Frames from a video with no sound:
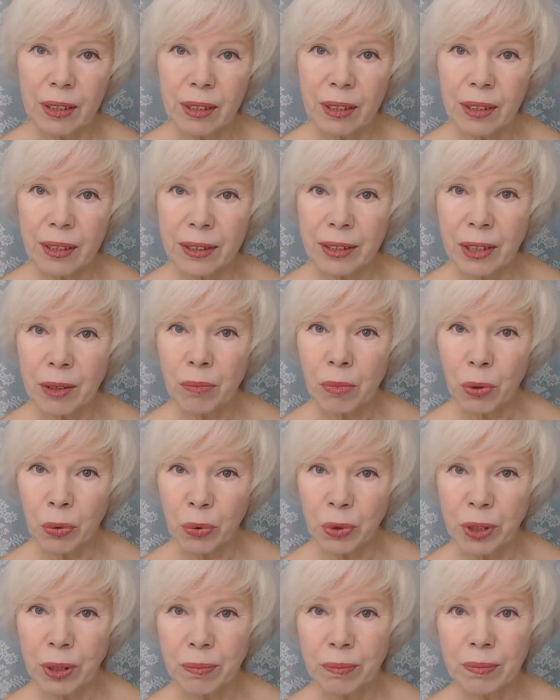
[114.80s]
к тем
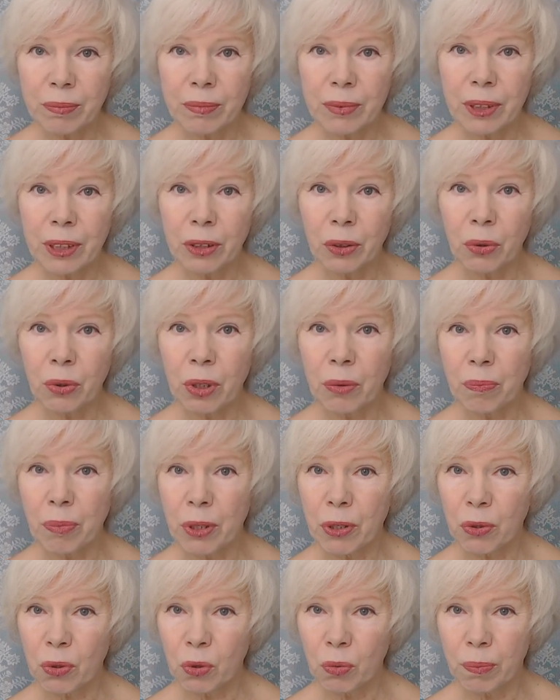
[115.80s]
людям, которые
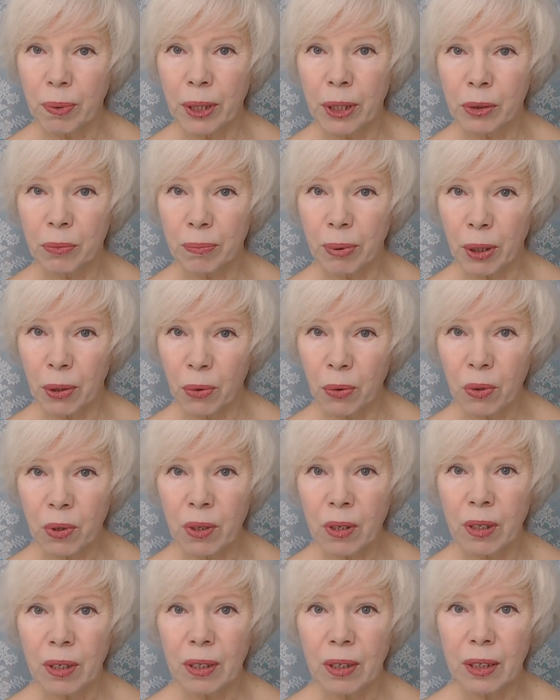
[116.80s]
переступают
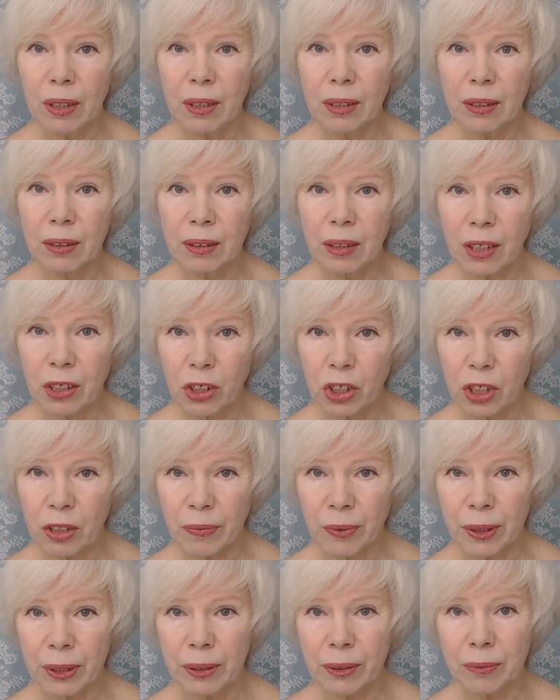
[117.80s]
порог –
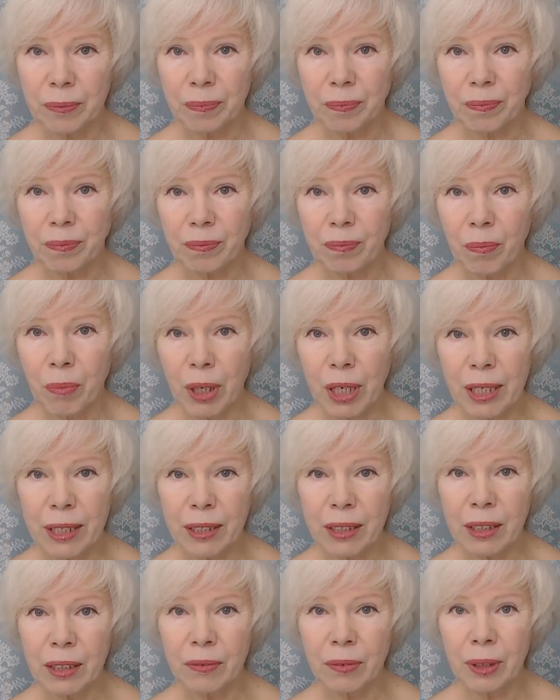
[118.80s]
нашего
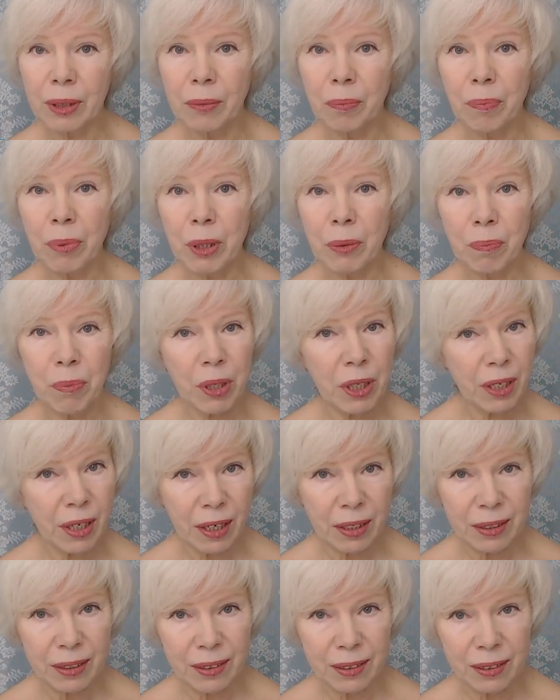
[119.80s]
маленького
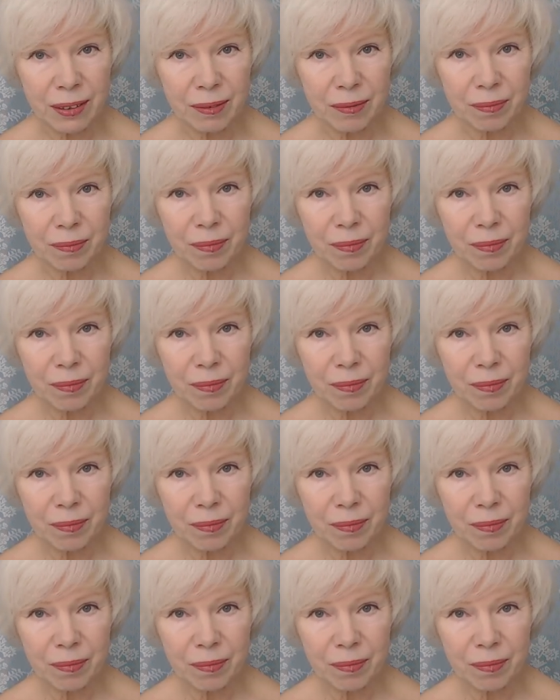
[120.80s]
предприятия.